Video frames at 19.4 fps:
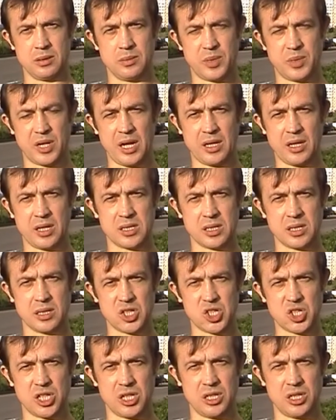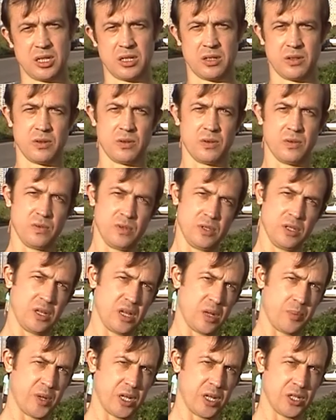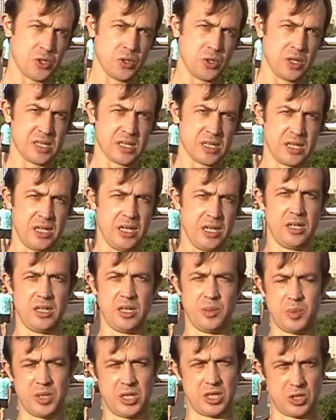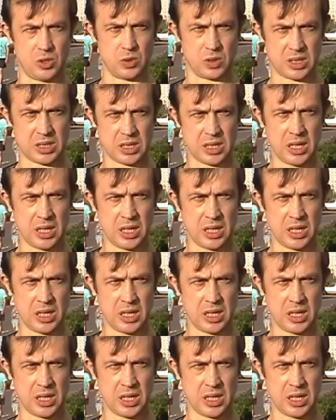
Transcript: принятия соглашения корпорацию Access или не перейдет.